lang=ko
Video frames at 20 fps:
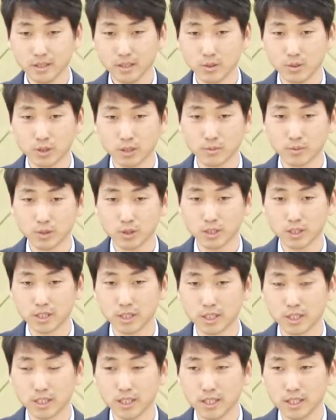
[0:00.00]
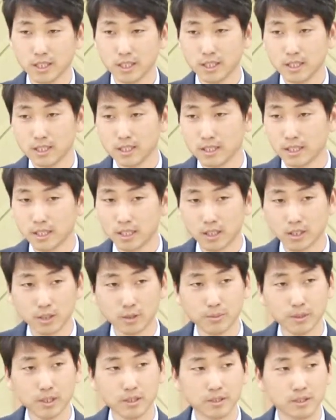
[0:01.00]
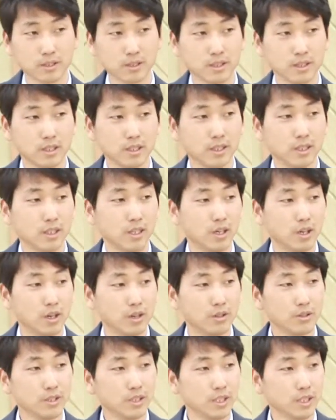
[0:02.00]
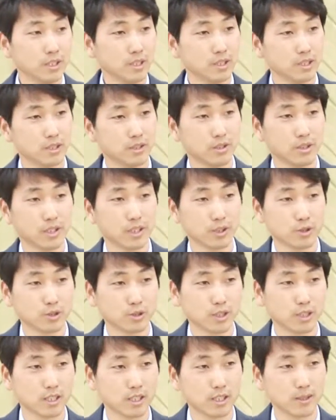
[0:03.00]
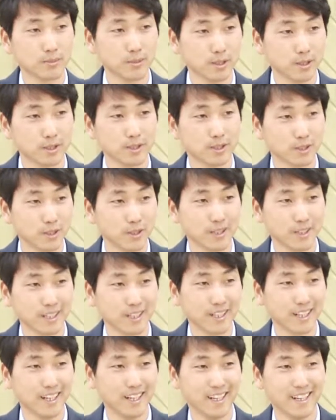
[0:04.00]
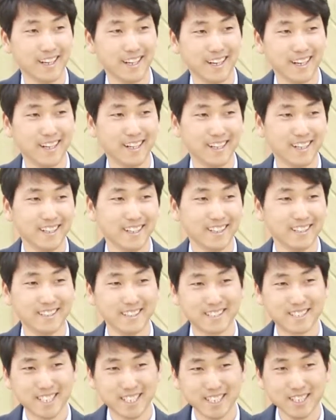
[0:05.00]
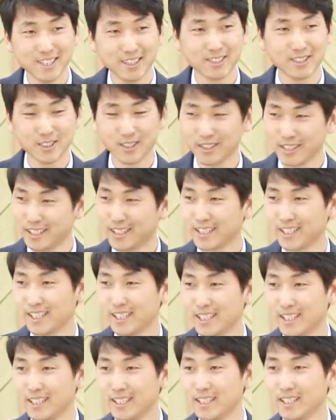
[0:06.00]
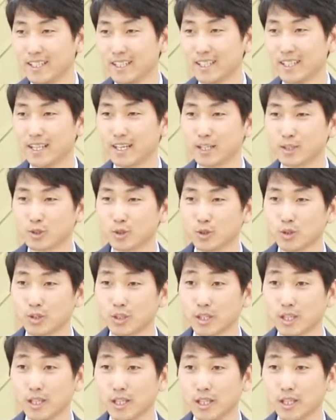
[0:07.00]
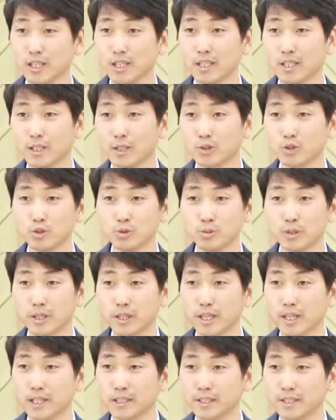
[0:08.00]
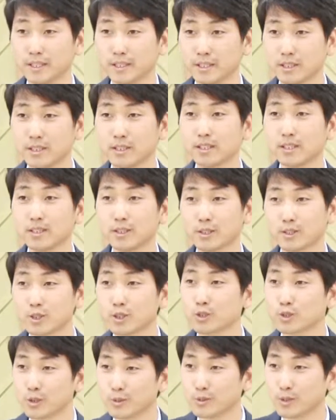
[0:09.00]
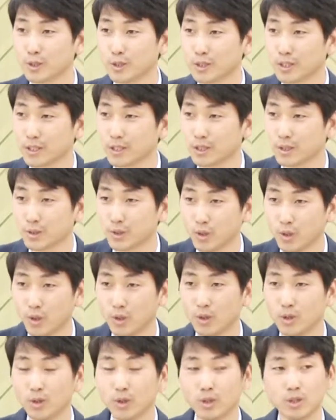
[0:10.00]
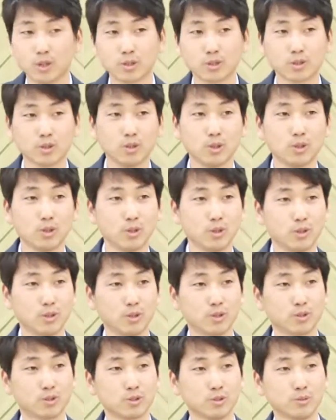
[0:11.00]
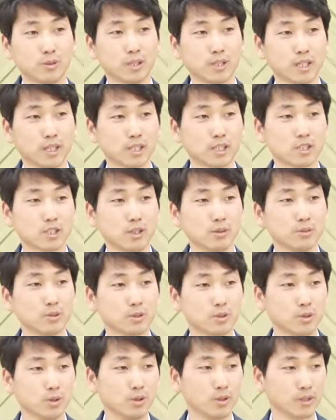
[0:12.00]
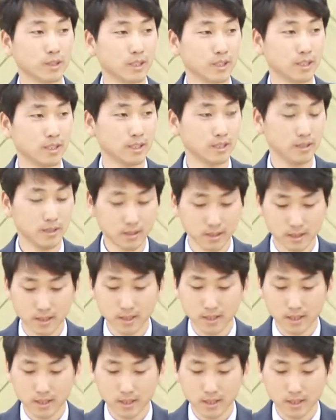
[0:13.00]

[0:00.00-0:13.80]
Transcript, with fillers: 외삼촌이 이제 내가 그러면 언니를 너에게 줄 테니까 몇 년을 더 일해라? 7년을 더 일해라. 해가지고 이렇게 두 명의 아내를 어쩔 수 없이 얻게 되었고 또 두 명의 첩을 또 얻게 되는